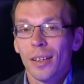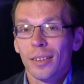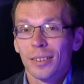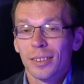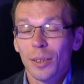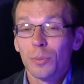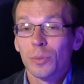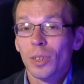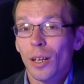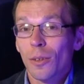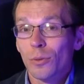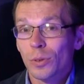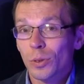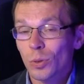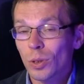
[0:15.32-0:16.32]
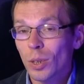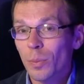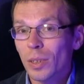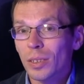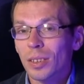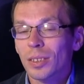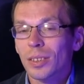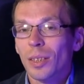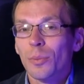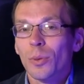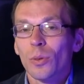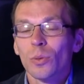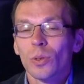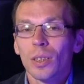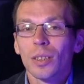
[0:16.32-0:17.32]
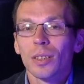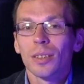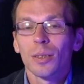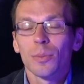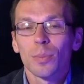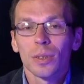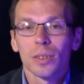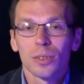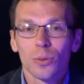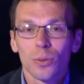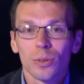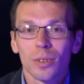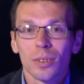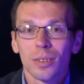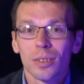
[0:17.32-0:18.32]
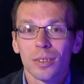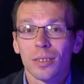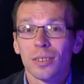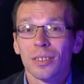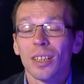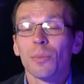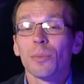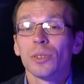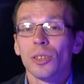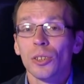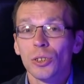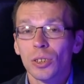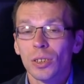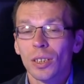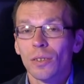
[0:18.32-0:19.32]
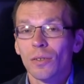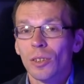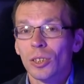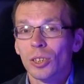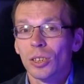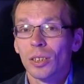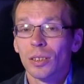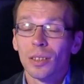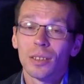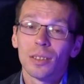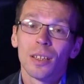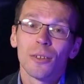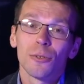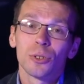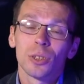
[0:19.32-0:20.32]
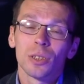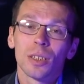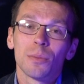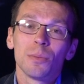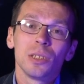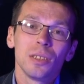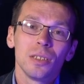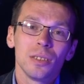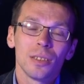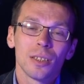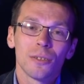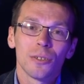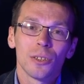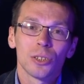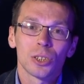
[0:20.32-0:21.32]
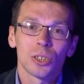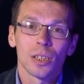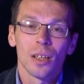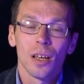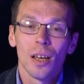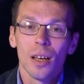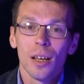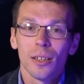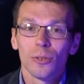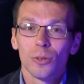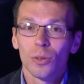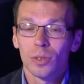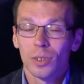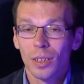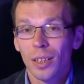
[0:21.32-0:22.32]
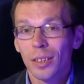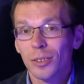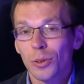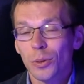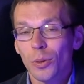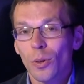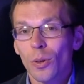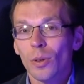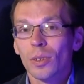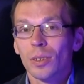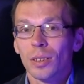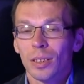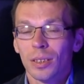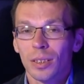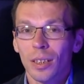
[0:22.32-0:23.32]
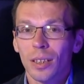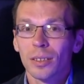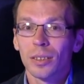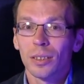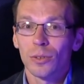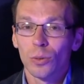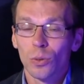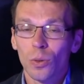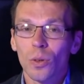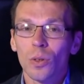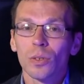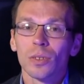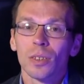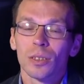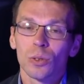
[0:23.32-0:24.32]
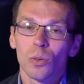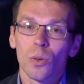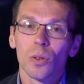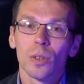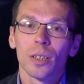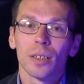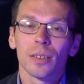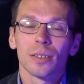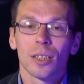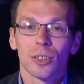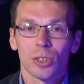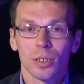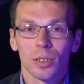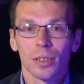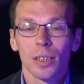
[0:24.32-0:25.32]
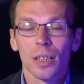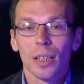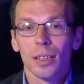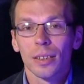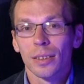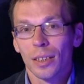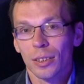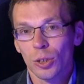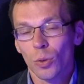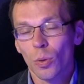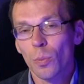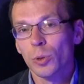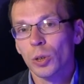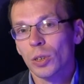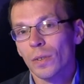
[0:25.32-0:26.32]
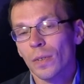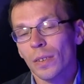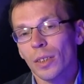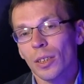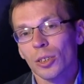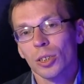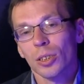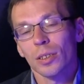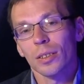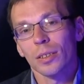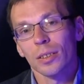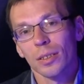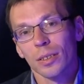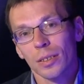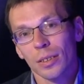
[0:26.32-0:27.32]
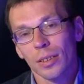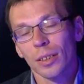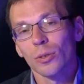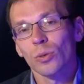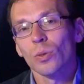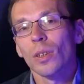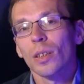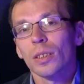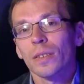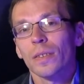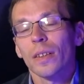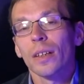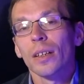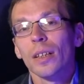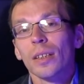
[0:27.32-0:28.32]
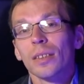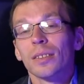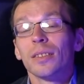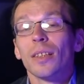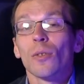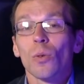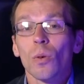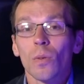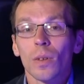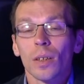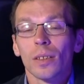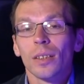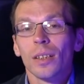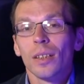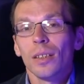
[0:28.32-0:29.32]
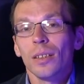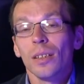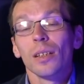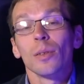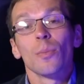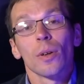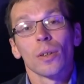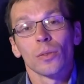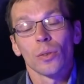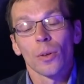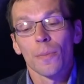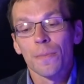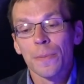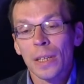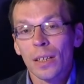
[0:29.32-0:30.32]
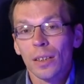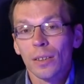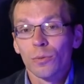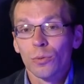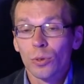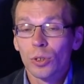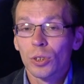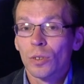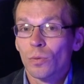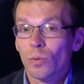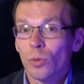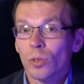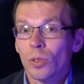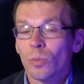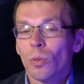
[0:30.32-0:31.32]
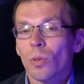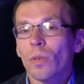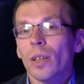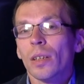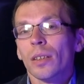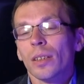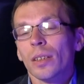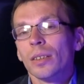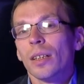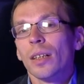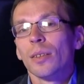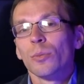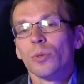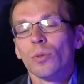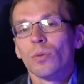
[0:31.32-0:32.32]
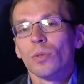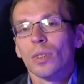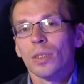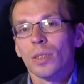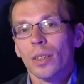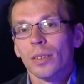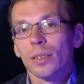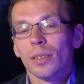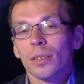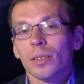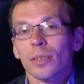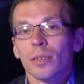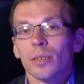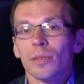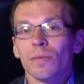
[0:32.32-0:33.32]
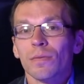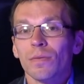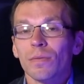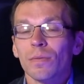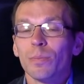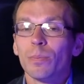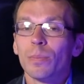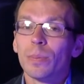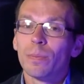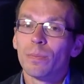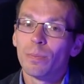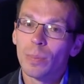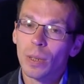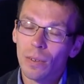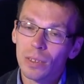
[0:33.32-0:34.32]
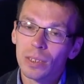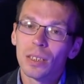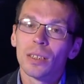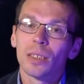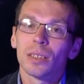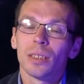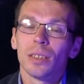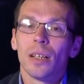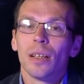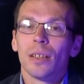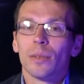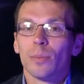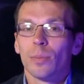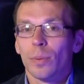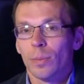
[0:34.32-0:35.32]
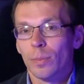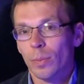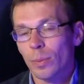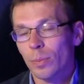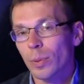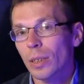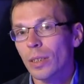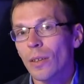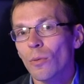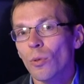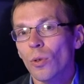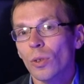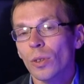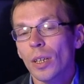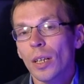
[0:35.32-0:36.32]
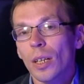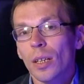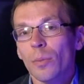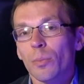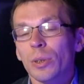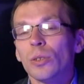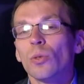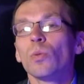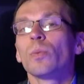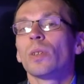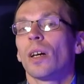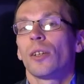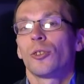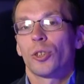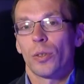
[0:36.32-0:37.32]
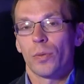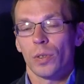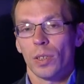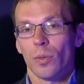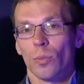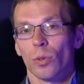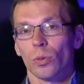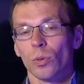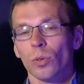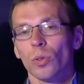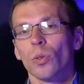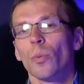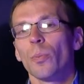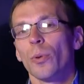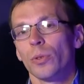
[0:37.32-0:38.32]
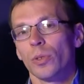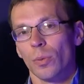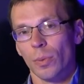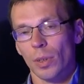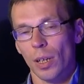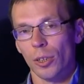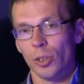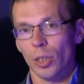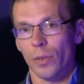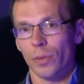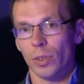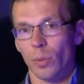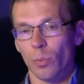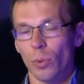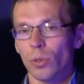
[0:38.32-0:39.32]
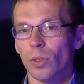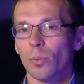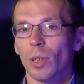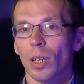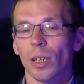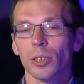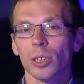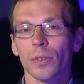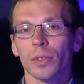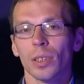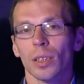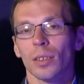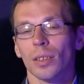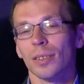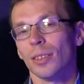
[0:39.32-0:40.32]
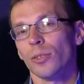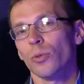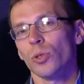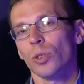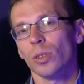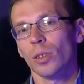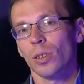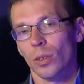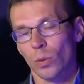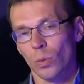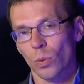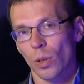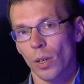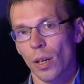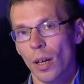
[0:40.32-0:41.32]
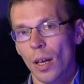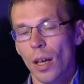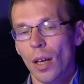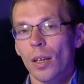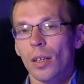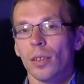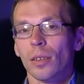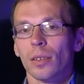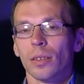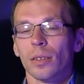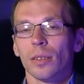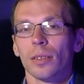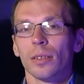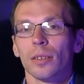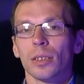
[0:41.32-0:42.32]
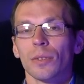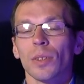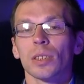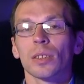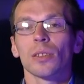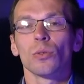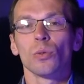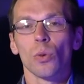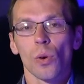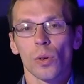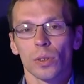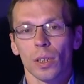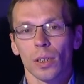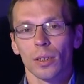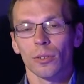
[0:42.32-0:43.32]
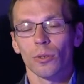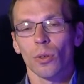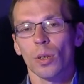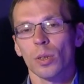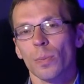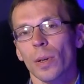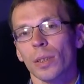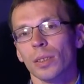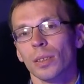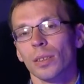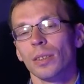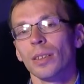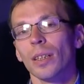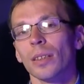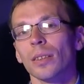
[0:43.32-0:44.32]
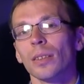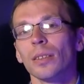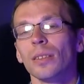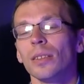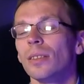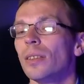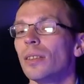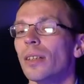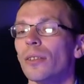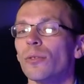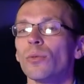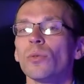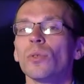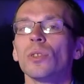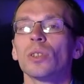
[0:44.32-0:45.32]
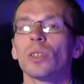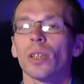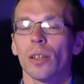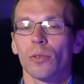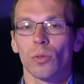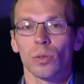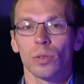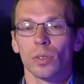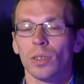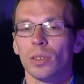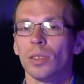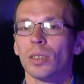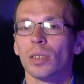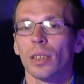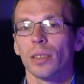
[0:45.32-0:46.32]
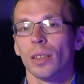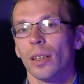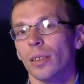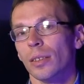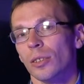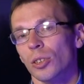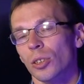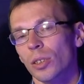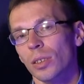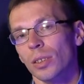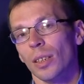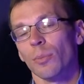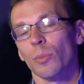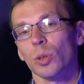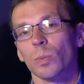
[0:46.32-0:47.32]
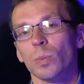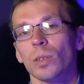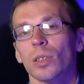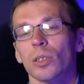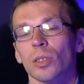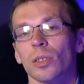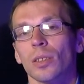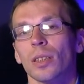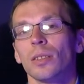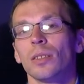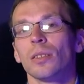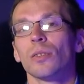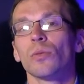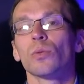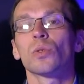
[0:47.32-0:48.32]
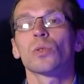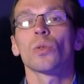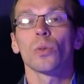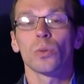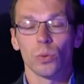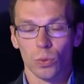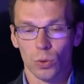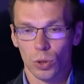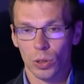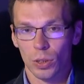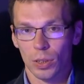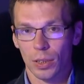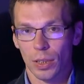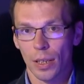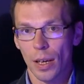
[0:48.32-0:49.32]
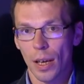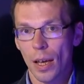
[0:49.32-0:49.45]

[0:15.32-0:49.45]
На самом деле в судебной системе Украины происходят э, драматические вещи, иногда очень комедийные вещи. Но знать ее — это знать то, насколько наше, наше общество, наше государство здорово или больно. Вот сегодня, буквально несколько минут назад, э, провозгласили приговор Петру Михальчевскому. Кто такой Петр Михальчевский? Петр Михальчевский – это заслуженный хирург, э, известный доктор, который спас не, не одну десятку, не десяток э, жизней, а может быть даже не одну ну, сотню жизней.